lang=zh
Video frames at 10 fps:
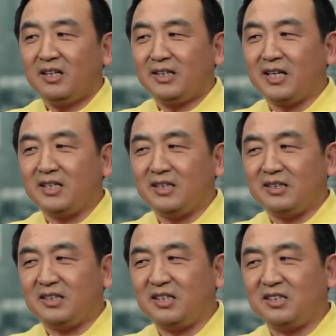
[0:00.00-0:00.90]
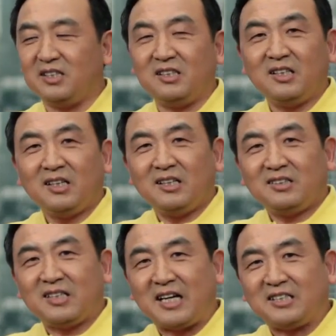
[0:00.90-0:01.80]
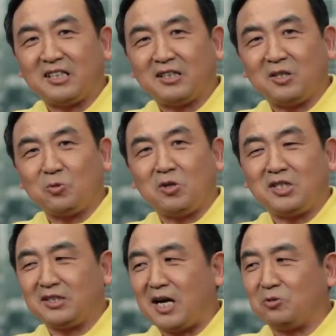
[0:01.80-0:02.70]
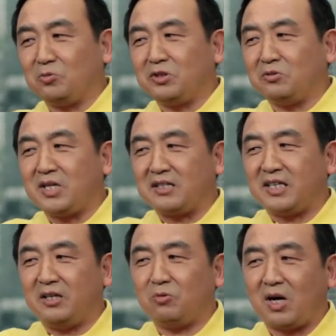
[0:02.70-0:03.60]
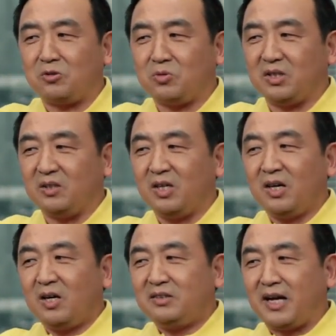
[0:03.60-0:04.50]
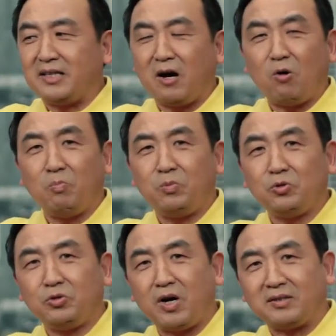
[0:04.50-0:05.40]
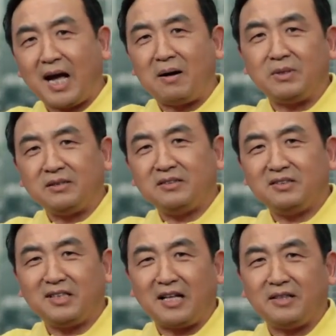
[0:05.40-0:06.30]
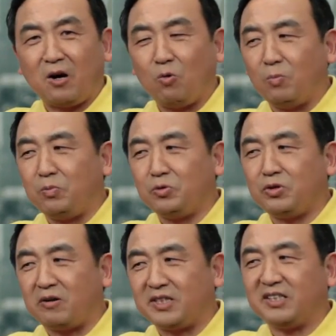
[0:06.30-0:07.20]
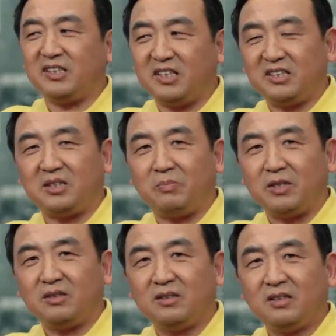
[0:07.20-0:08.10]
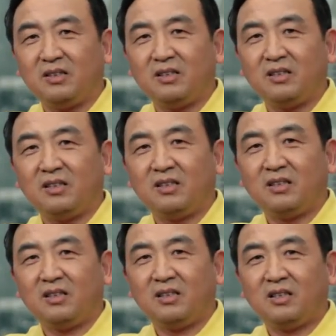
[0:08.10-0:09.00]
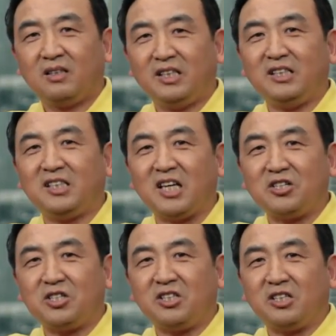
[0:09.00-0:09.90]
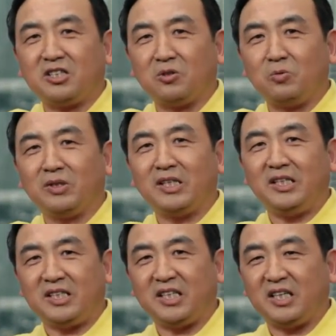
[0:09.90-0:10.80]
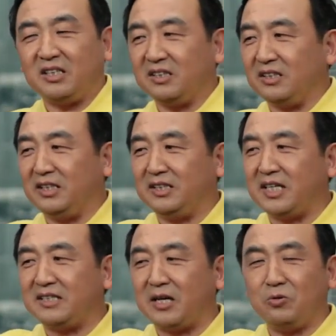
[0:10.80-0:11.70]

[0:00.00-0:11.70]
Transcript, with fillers: 那其实，在整个过程当中，就像这一段说的：“难道我们不需要他吗？难道我不需要这个体制吗？”你现实的生活的一切，你现在